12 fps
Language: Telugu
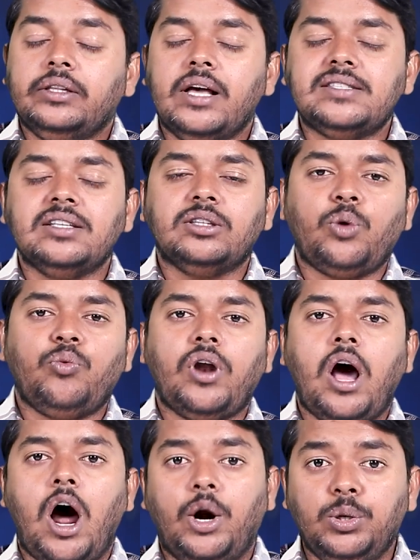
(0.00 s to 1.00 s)
దేశం తరఫున
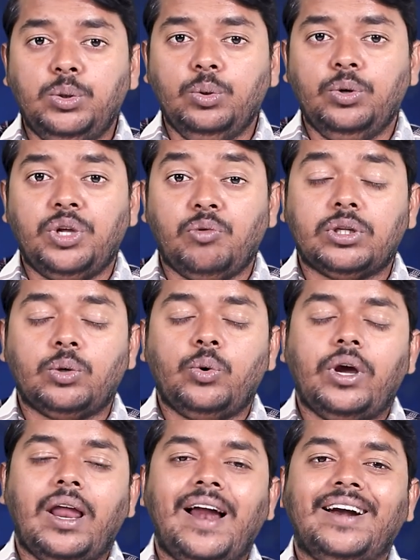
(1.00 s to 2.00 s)
ఆడుతూ యువతకు
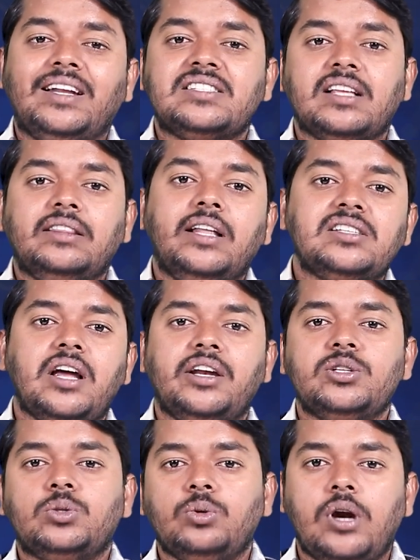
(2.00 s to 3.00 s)
ఎలాంటి
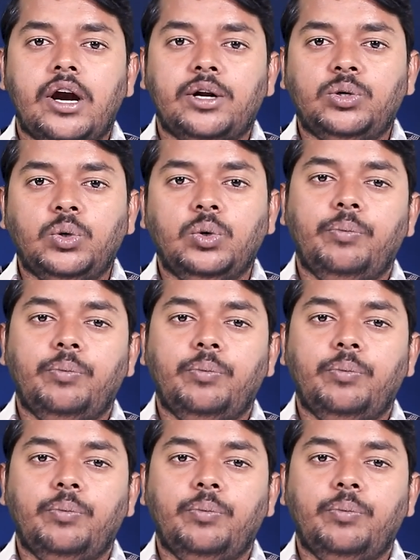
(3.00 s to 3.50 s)
సందేశాన్ని ఇస్తున్నాడంటూ